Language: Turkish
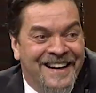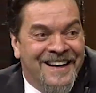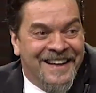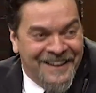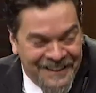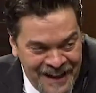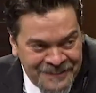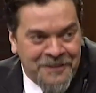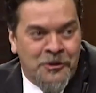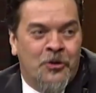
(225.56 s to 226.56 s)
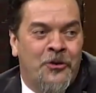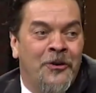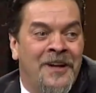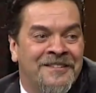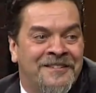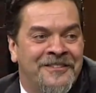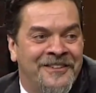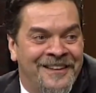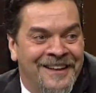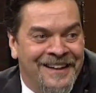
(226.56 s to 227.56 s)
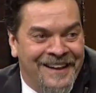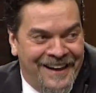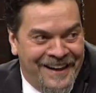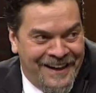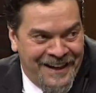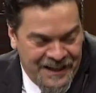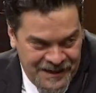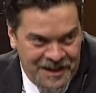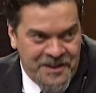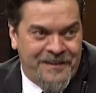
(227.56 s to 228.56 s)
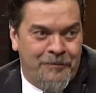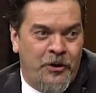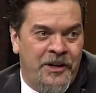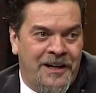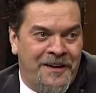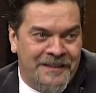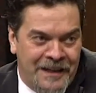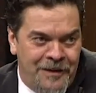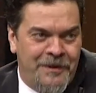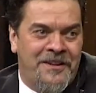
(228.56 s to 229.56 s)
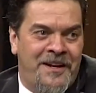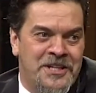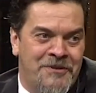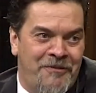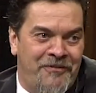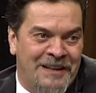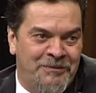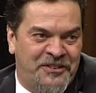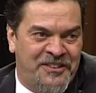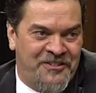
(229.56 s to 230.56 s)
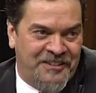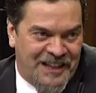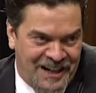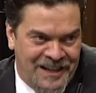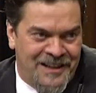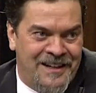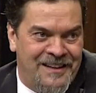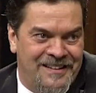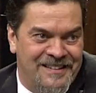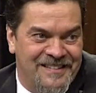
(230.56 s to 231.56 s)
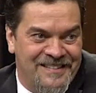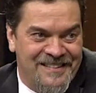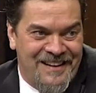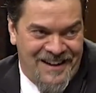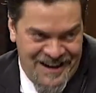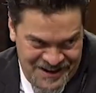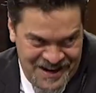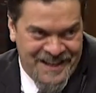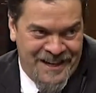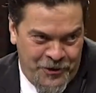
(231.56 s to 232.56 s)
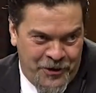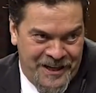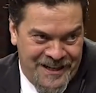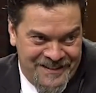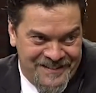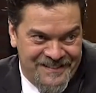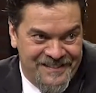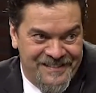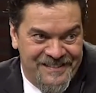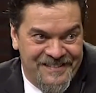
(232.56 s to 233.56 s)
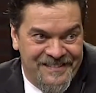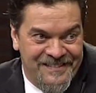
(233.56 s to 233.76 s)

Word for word: yıllardır okuyorlar sizi. E, ihanete bugüne kadar 50 bin tane cevap vermişsinizdir. Hala Verdim. Hala geliyor yani. Oo hem nasıl.